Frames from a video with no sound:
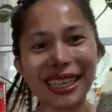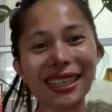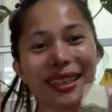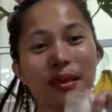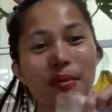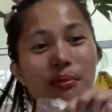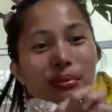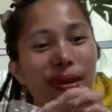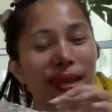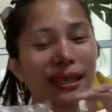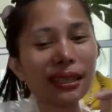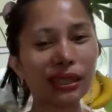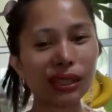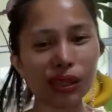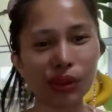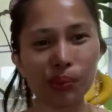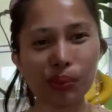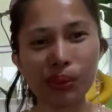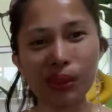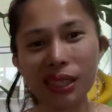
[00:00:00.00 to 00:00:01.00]
Hindi, besh.
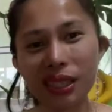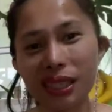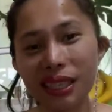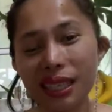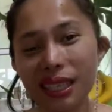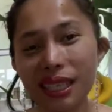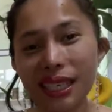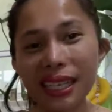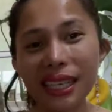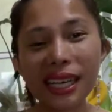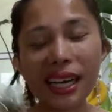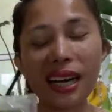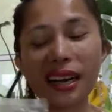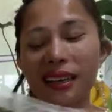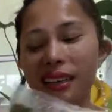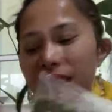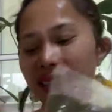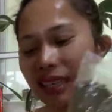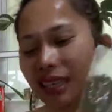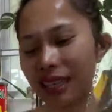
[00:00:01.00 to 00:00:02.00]
Pinadala ng
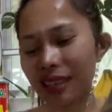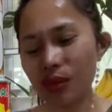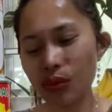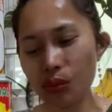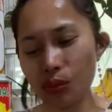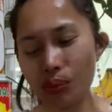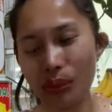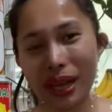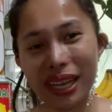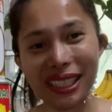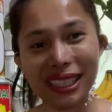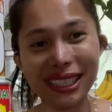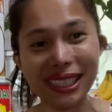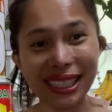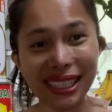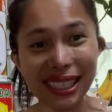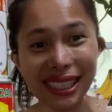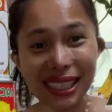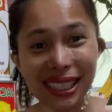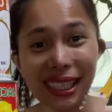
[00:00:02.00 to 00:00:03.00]
aking, ano,
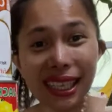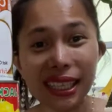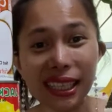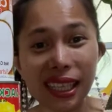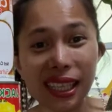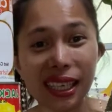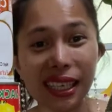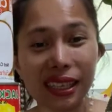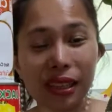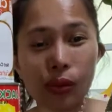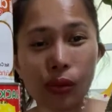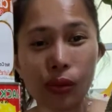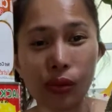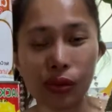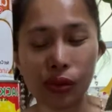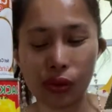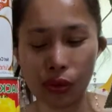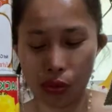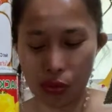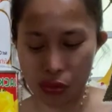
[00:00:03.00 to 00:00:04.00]
beshies ng taga
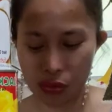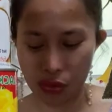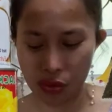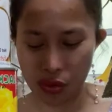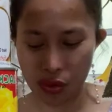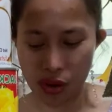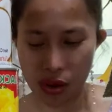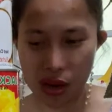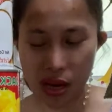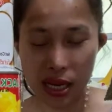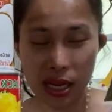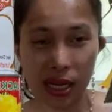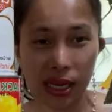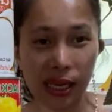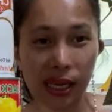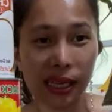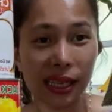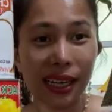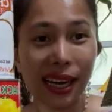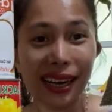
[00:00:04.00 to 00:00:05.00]
Tokyo.
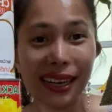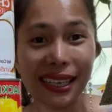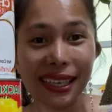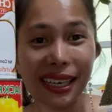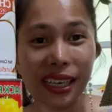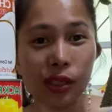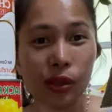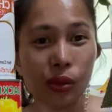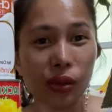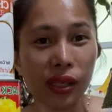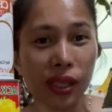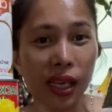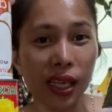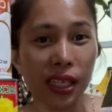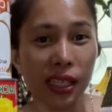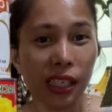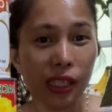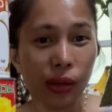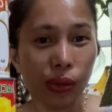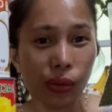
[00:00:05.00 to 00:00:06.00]
Galing, ano,
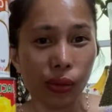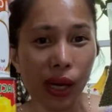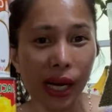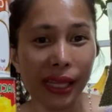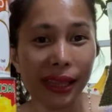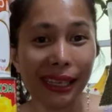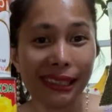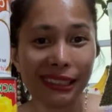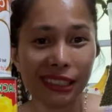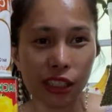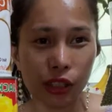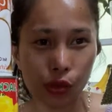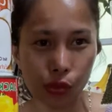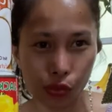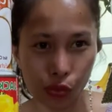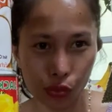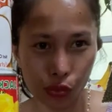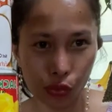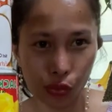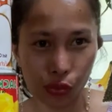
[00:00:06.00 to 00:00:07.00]
galing itong
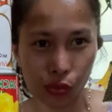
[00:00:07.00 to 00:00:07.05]
Adachiku.